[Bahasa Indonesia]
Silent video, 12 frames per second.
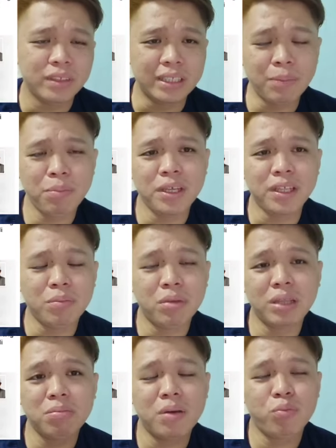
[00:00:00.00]
Tetapi
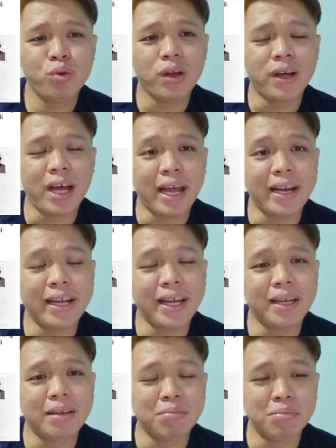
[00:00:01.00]
tiba-tiba pula
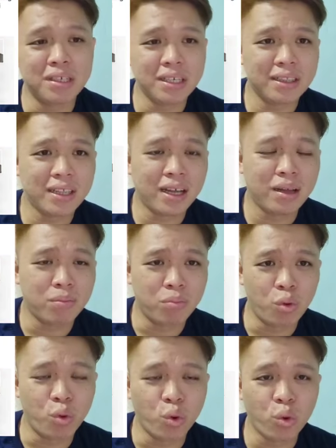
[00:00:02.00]
ada berita
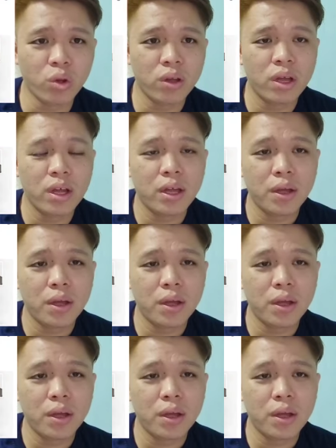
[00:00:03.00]
buruk